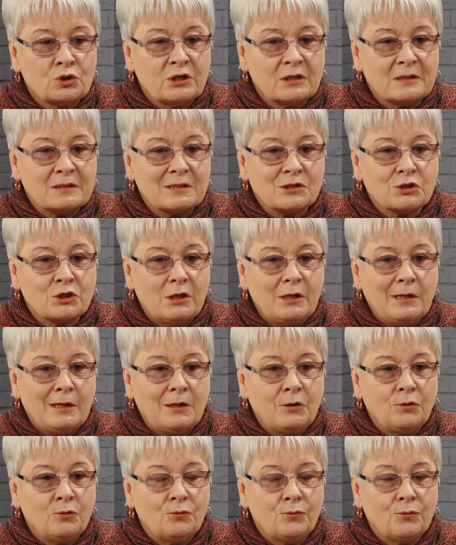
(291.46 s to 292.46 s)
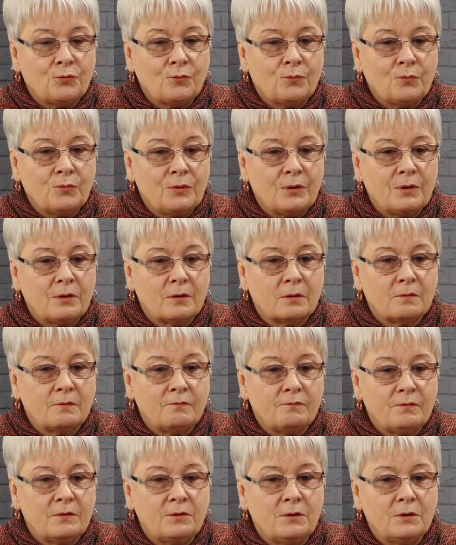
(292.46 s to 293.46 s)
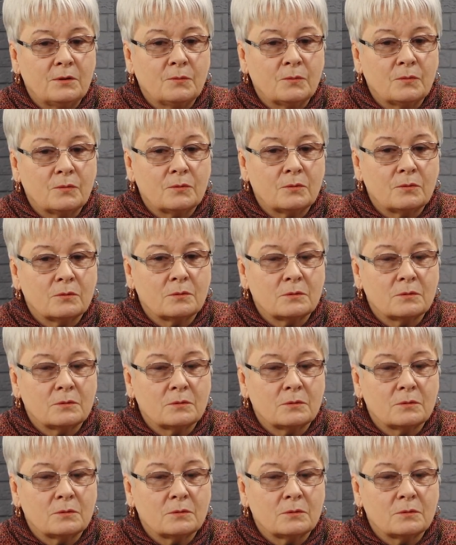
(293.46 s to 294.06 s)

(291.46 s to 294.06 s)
к сожалению, мы видим э,